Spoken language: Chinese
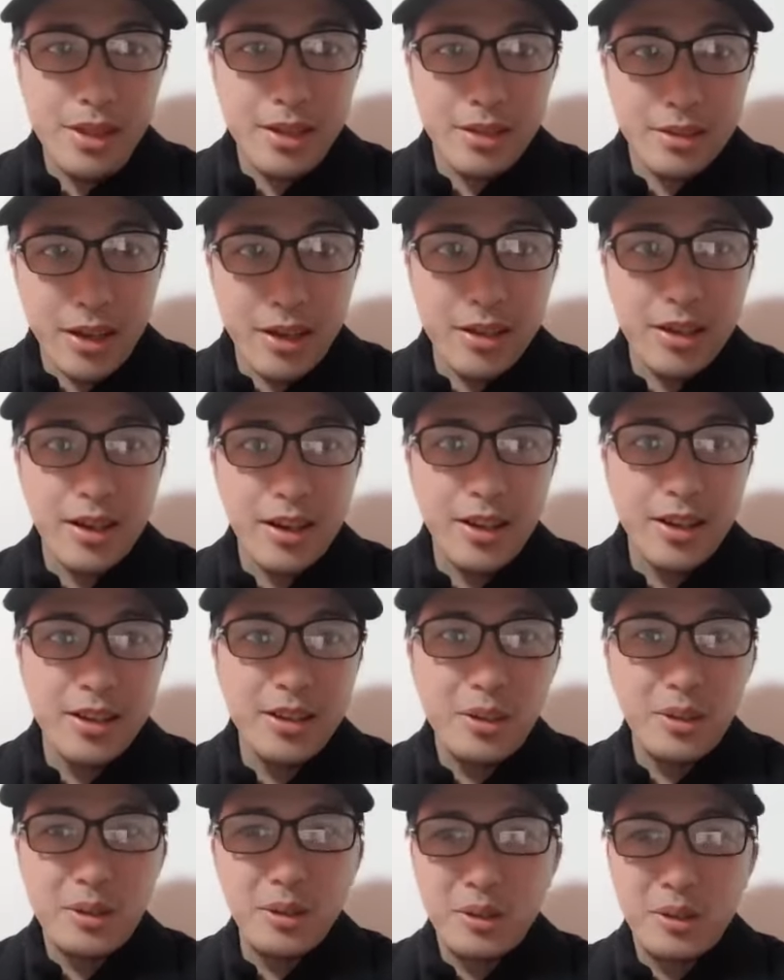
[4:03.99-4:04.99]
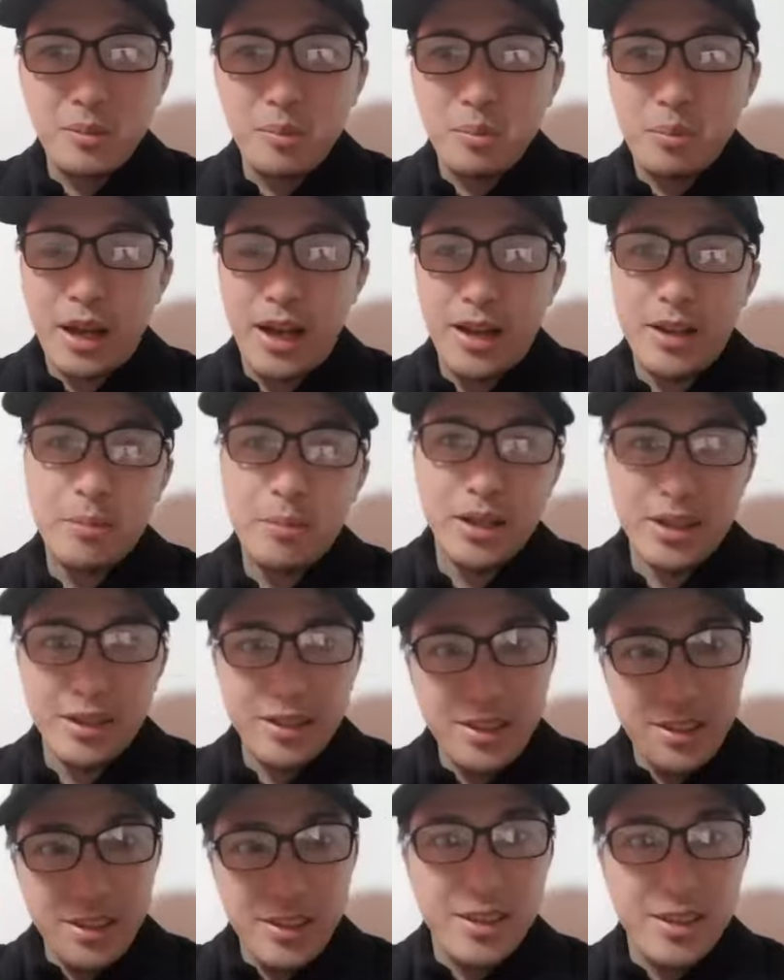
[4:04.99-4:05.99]
当然了，排名
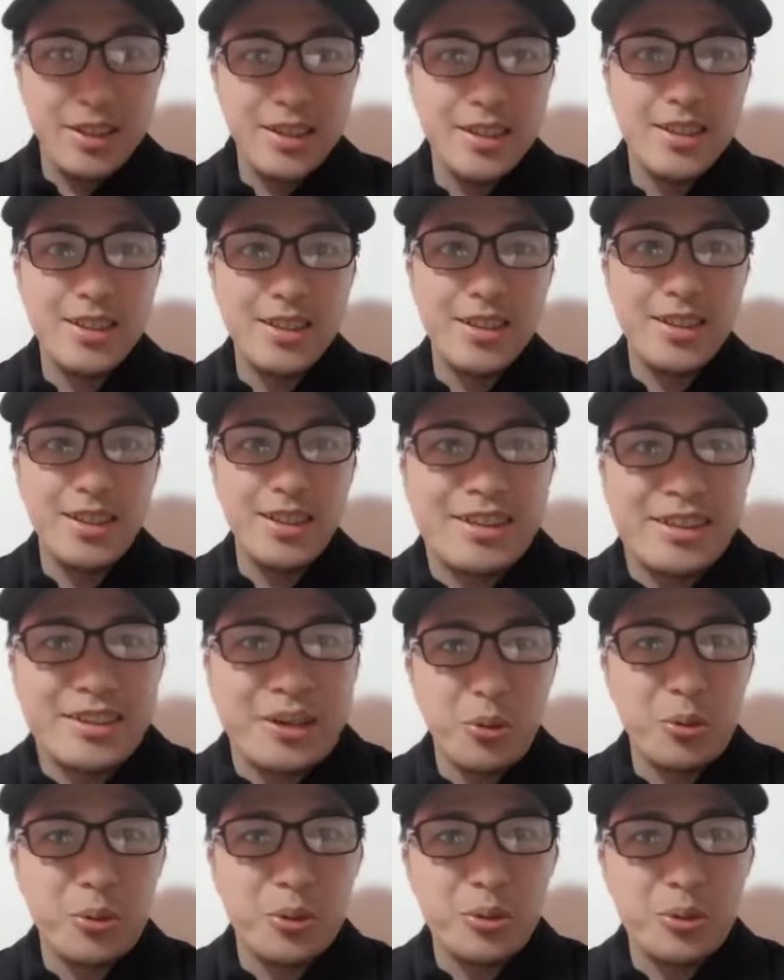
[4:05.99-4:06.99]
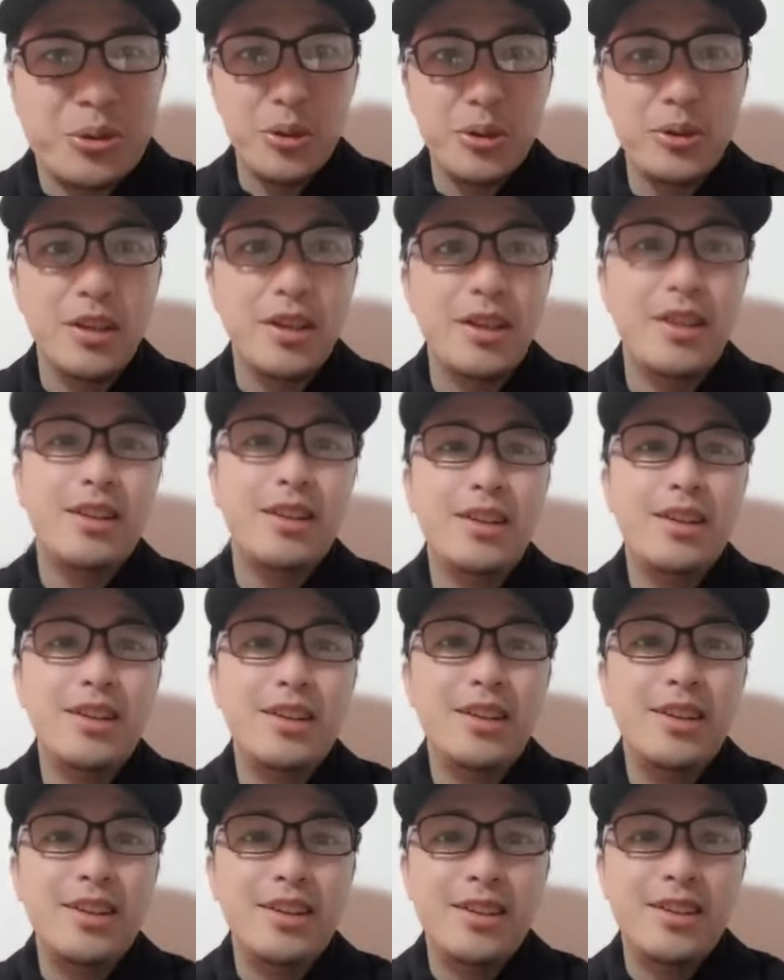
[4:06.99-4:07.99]
第一的这个摇滚乐队
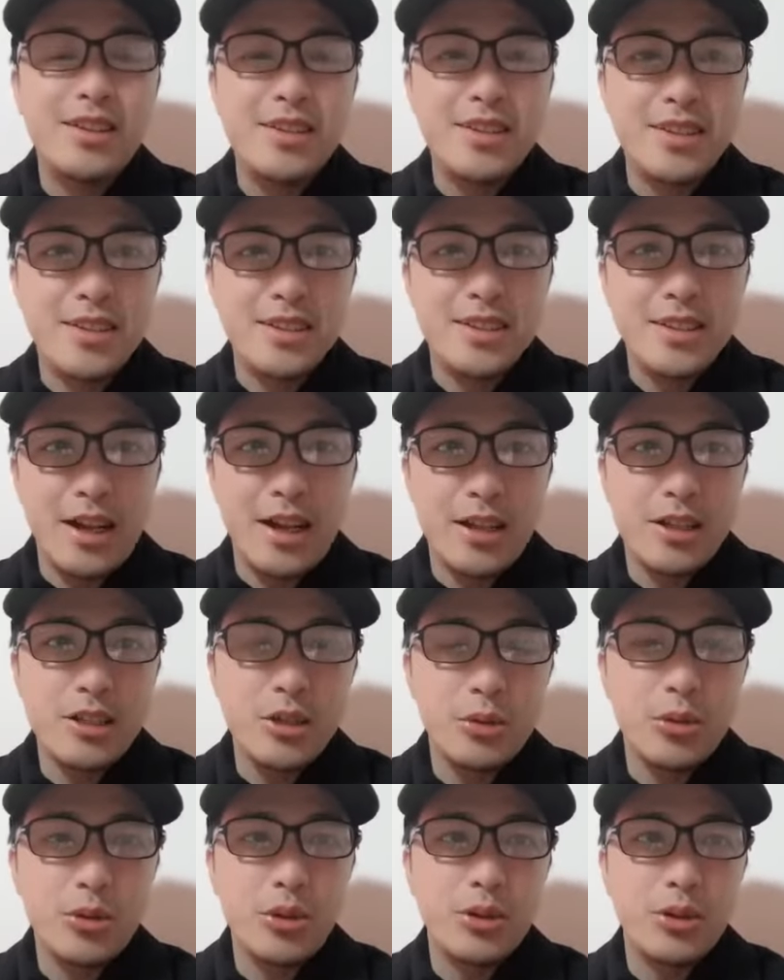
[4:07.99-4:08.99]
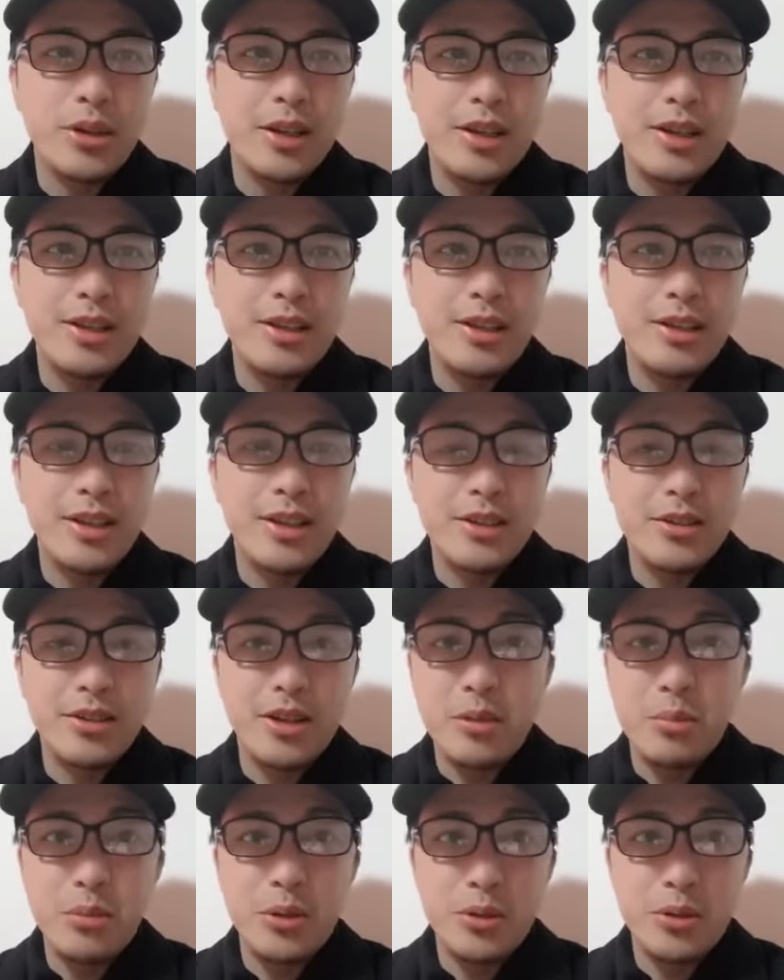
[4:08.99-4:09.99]
是甲壳虫乐队，那就
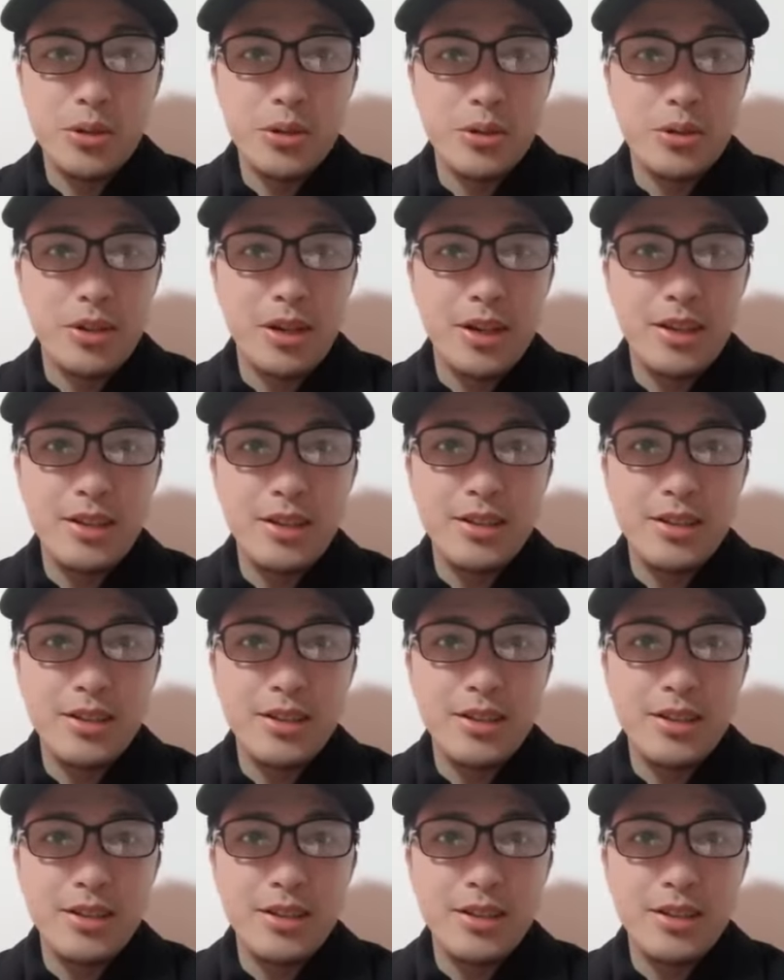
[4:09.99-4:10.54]
更不用说了。